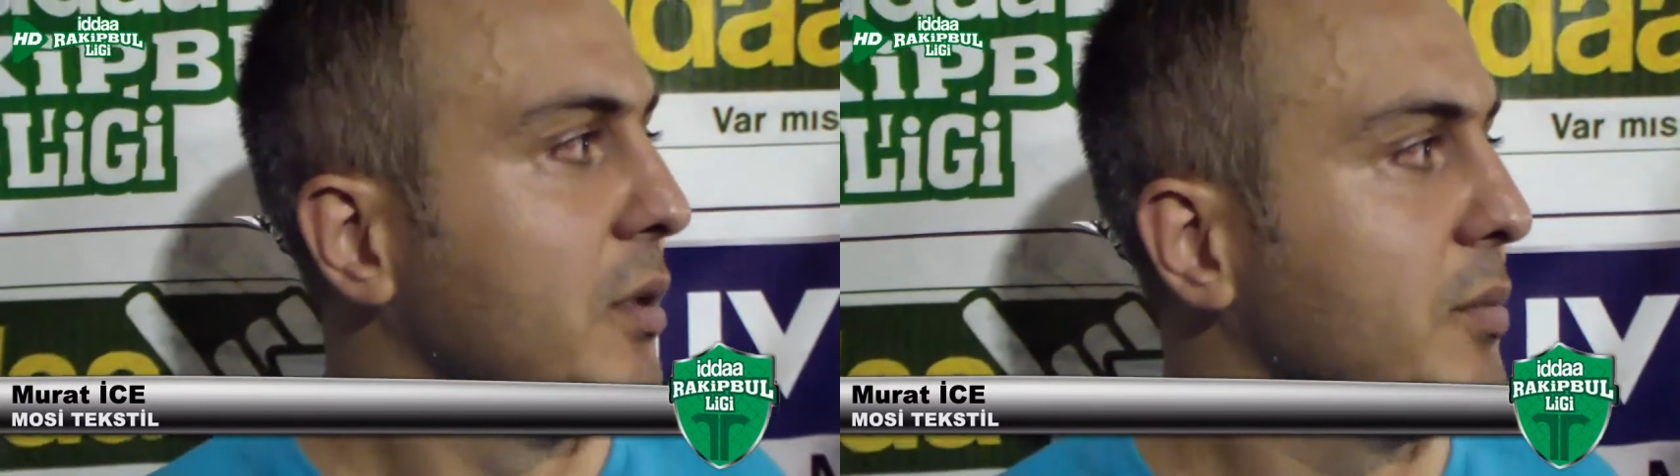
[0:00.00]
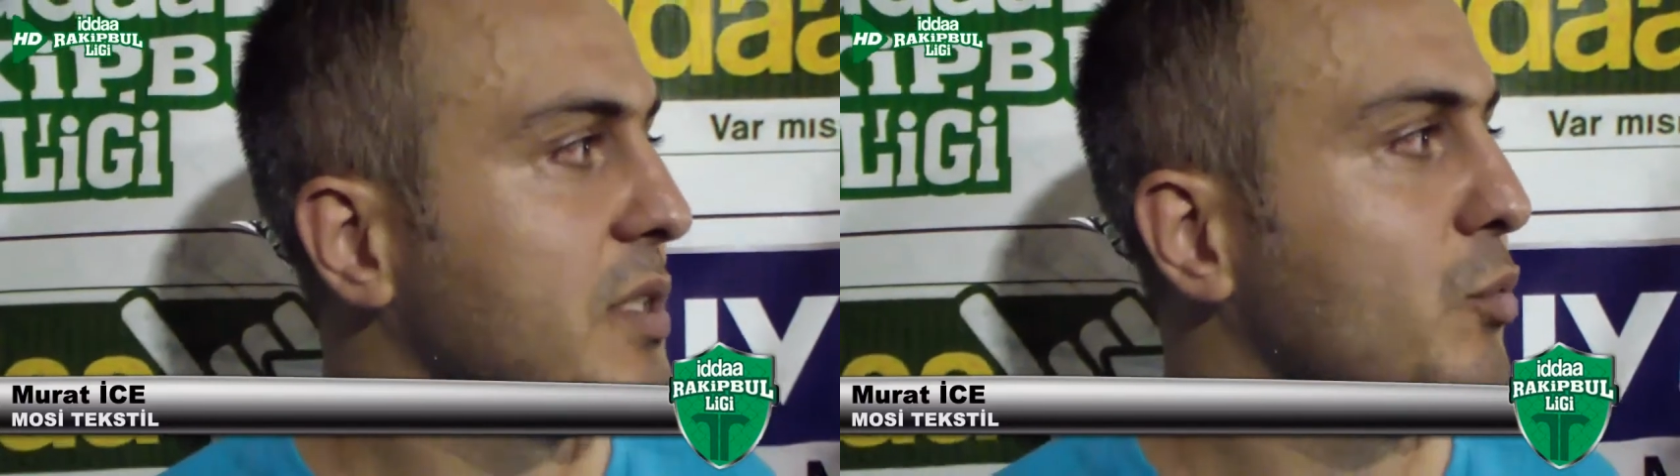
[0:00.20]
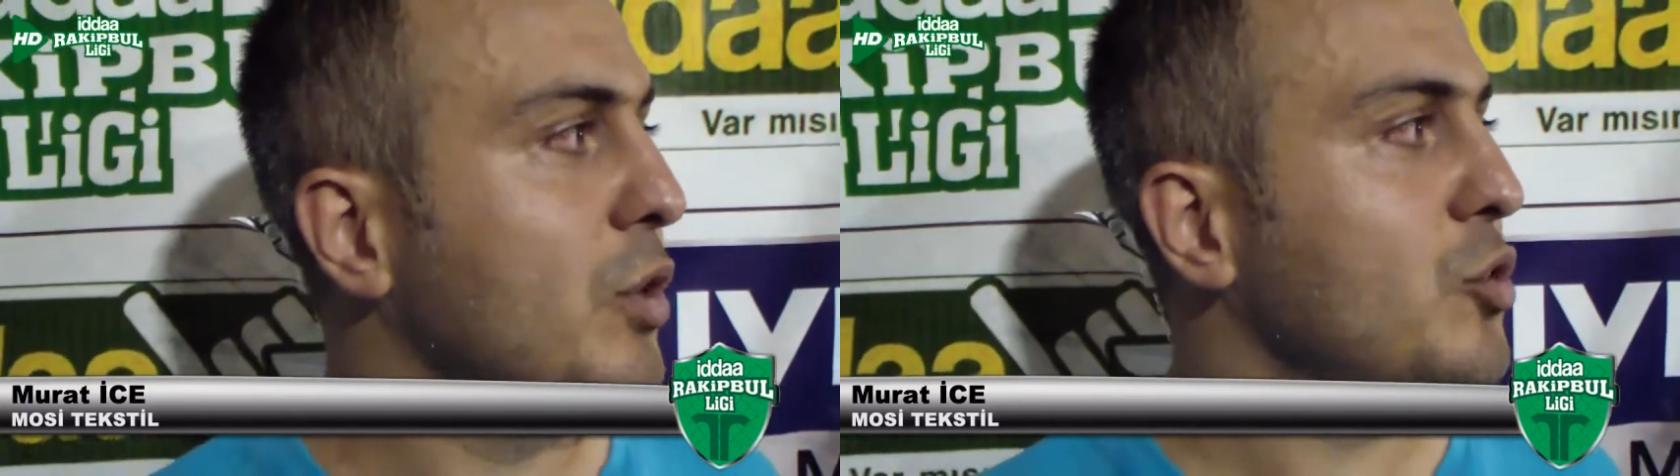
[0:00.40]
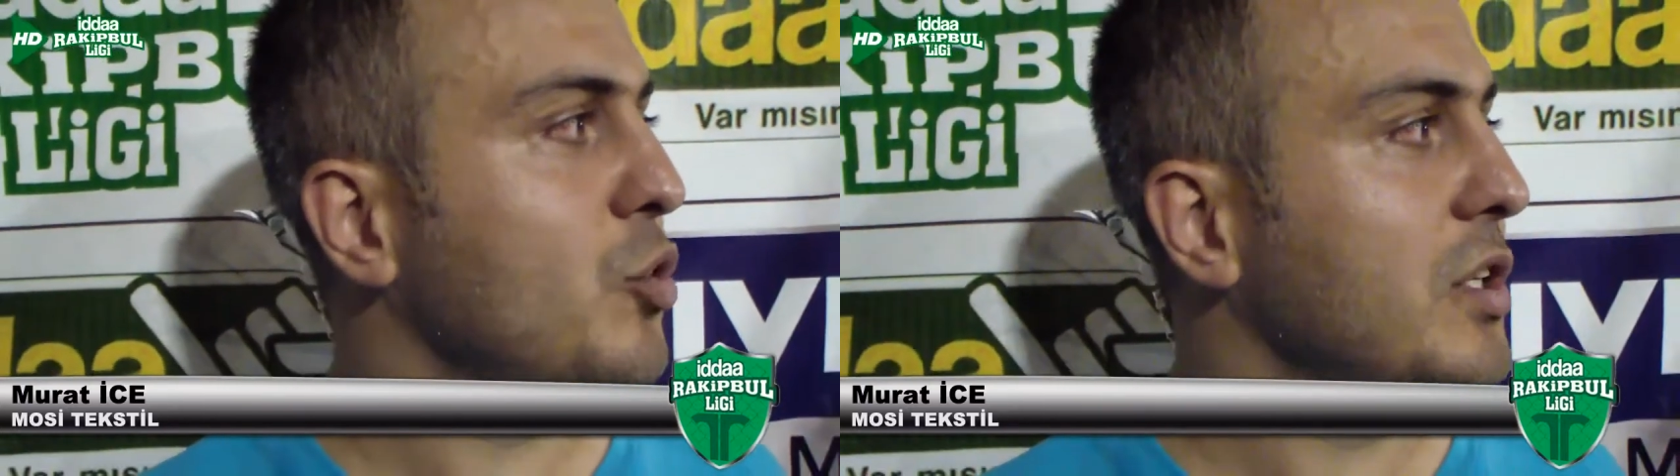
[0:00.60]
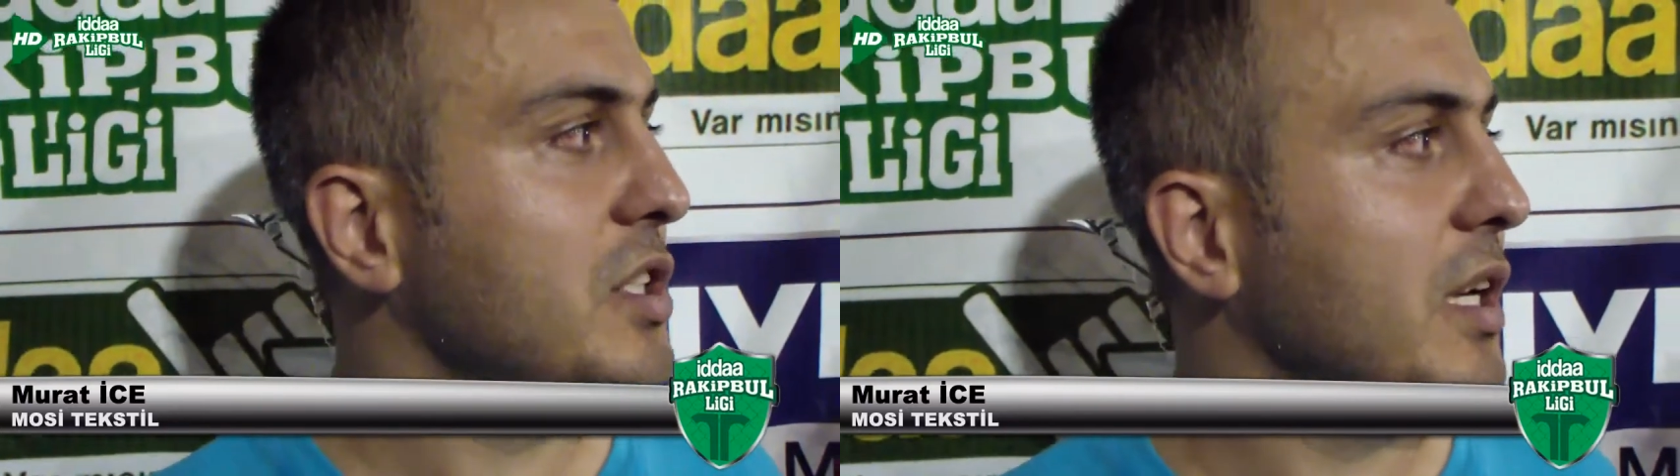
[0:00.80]
biz bundan
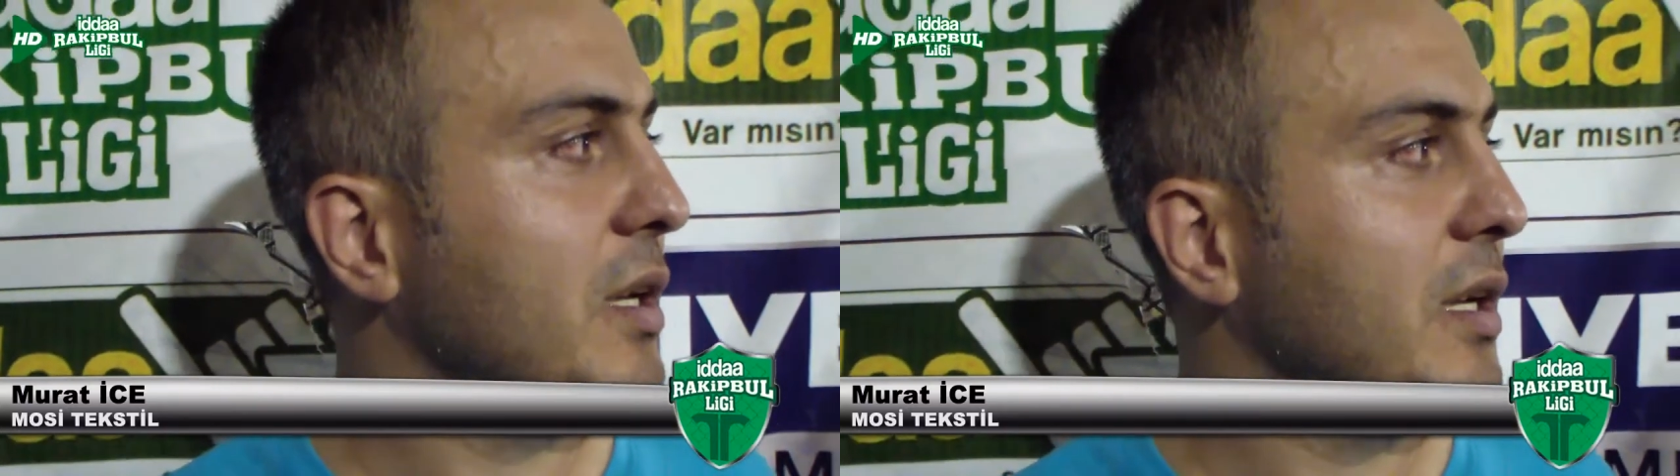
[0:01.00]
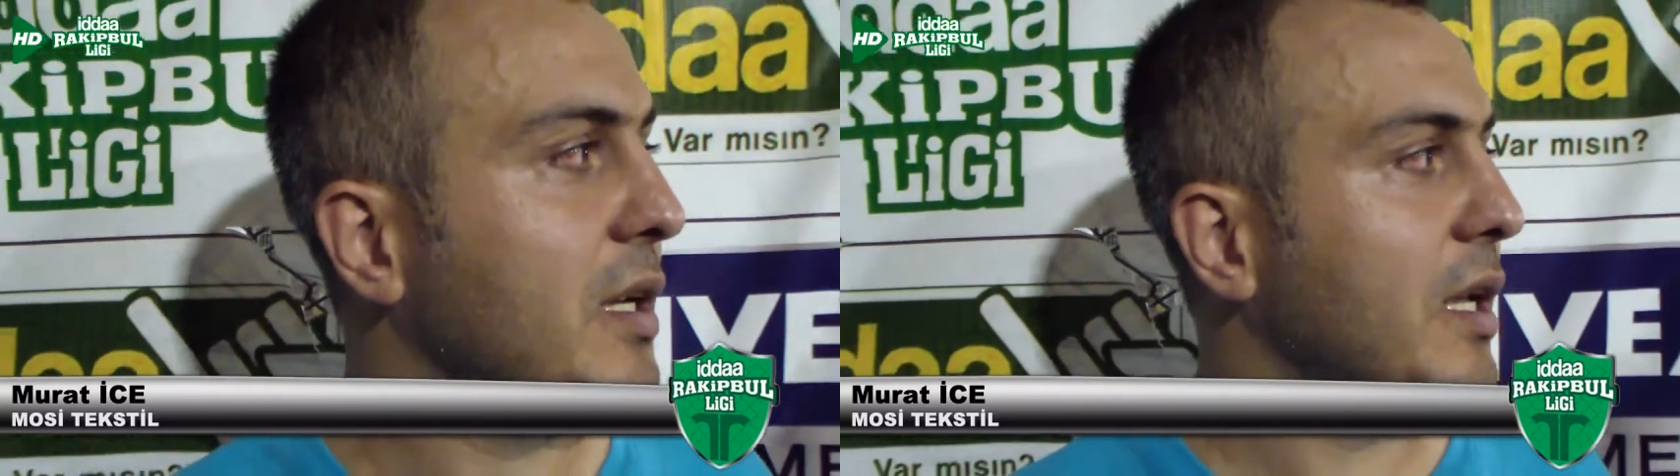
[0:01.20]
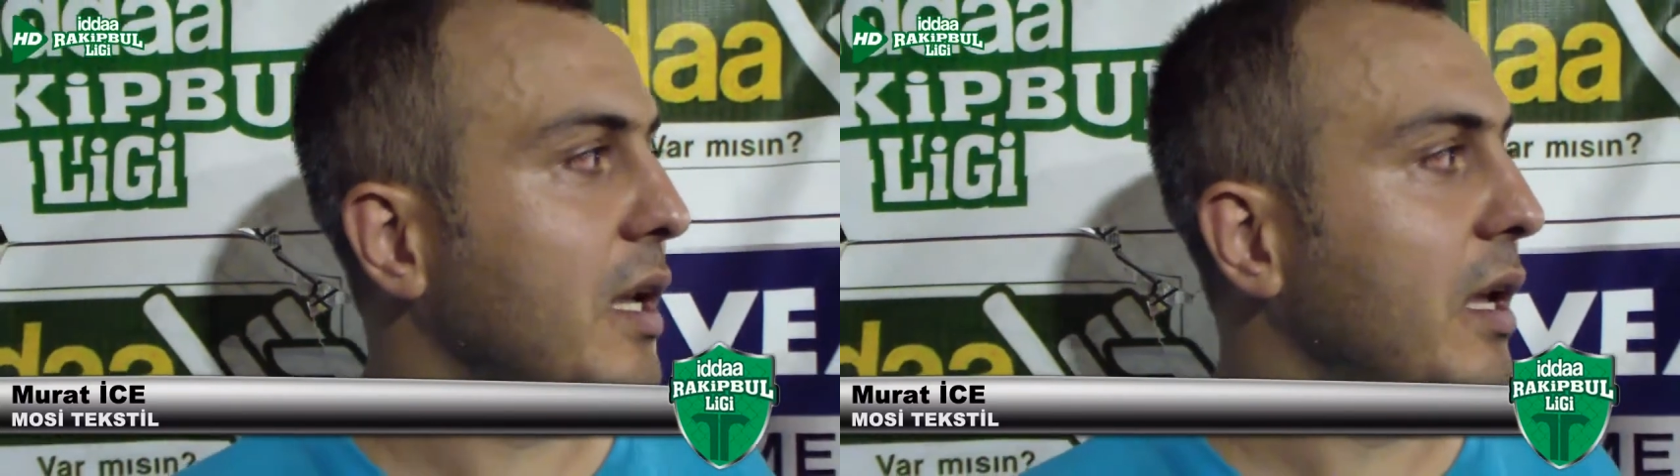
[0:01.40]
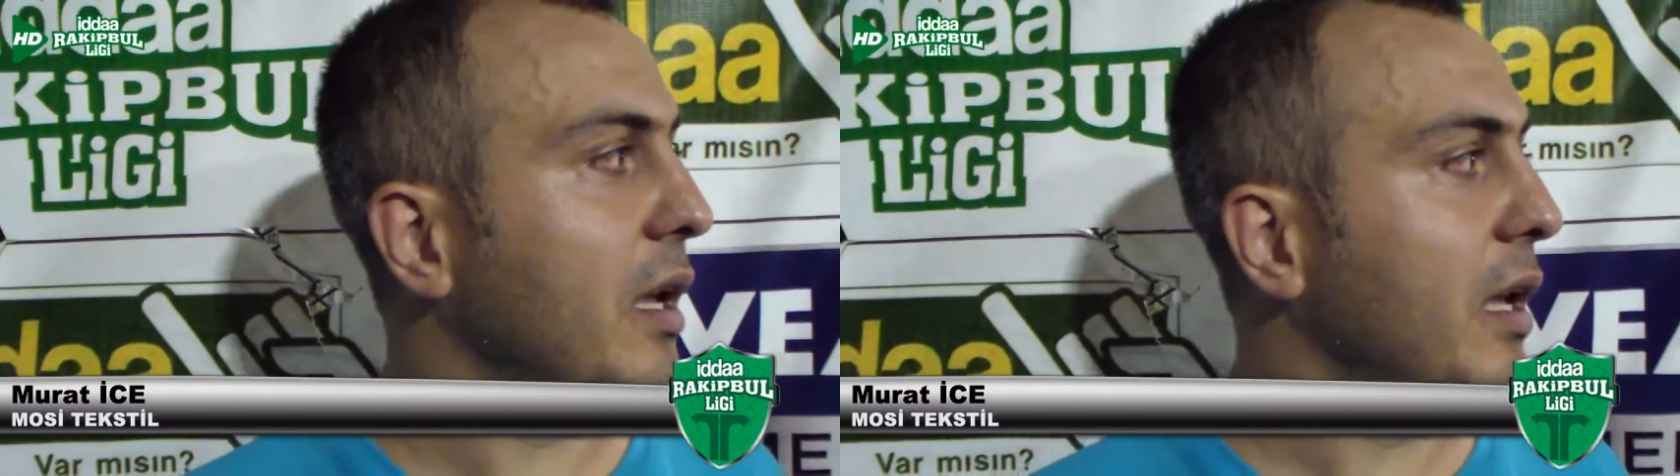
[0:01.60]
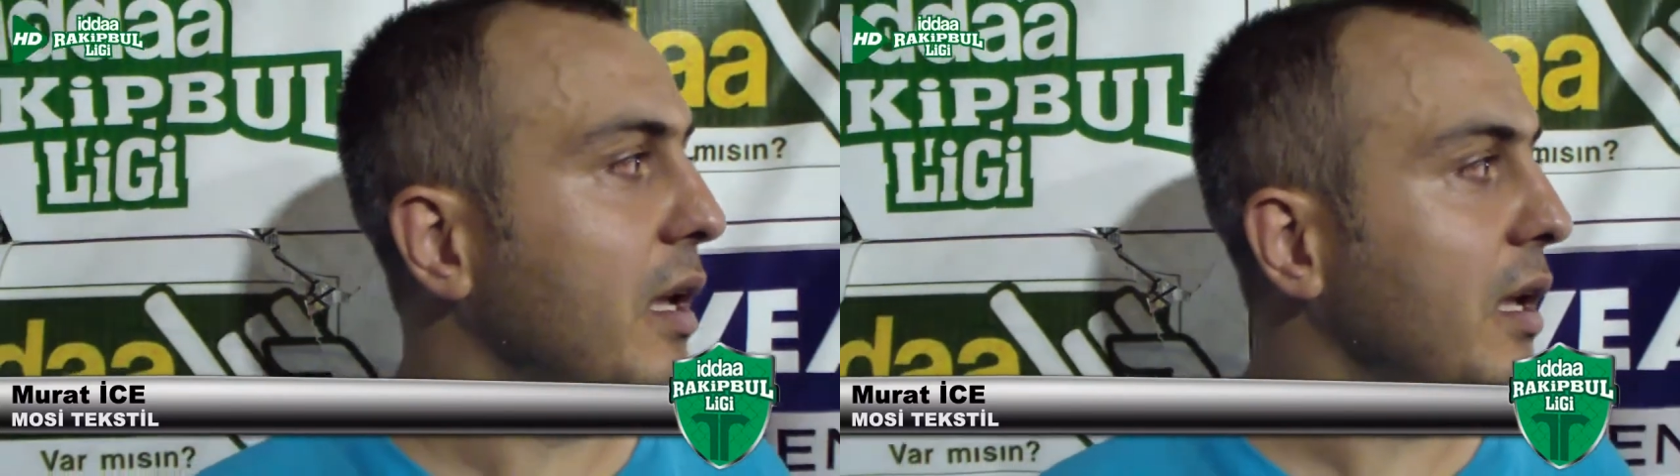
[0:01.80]
sonra işte
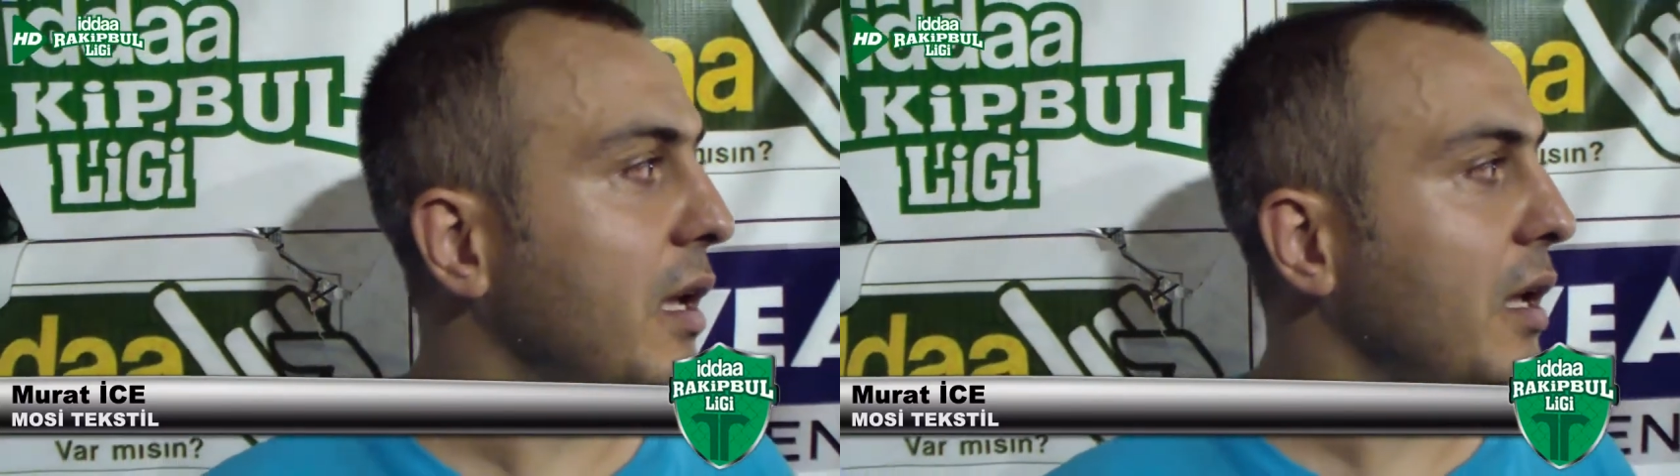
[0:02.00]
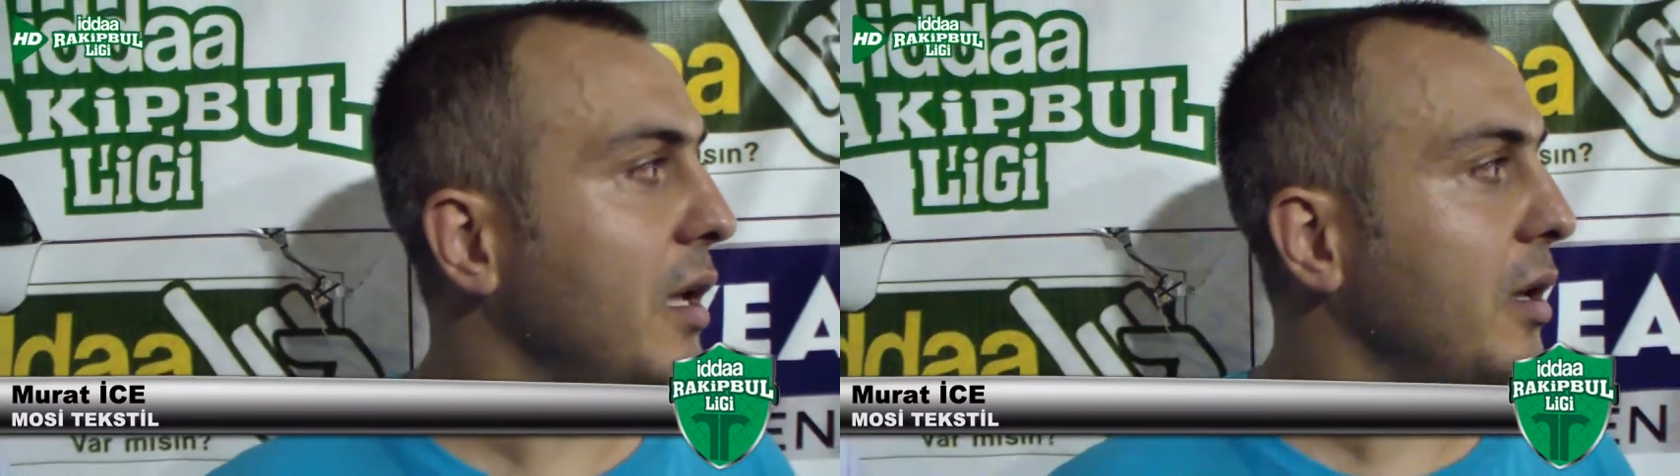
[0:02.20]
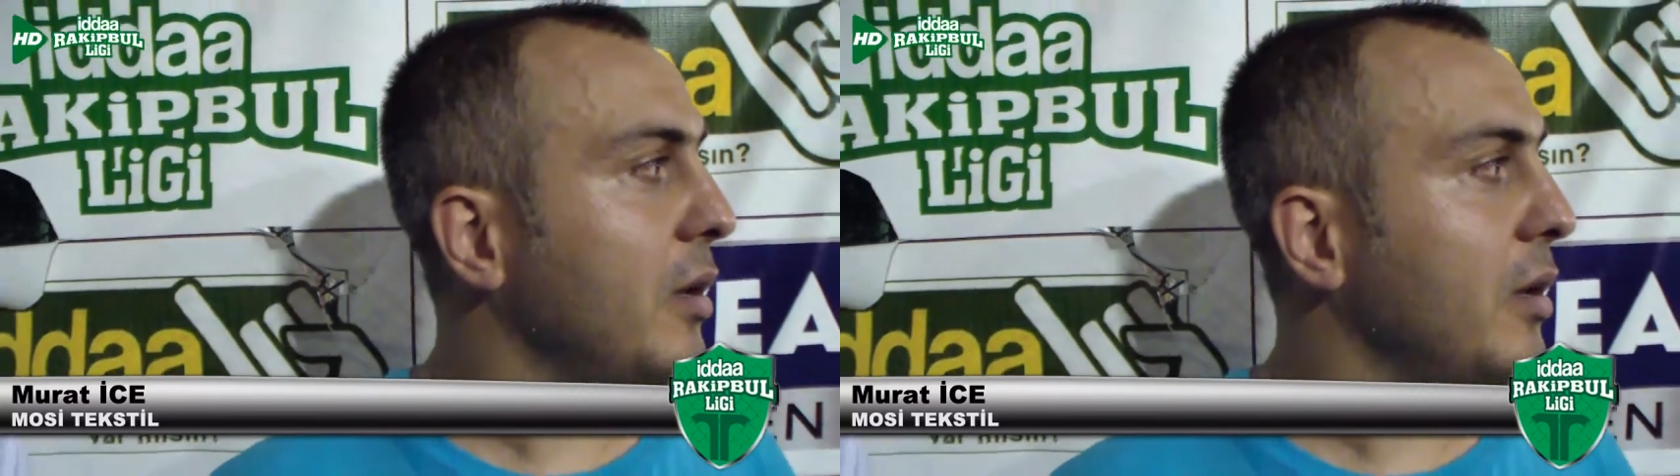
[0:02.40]
e,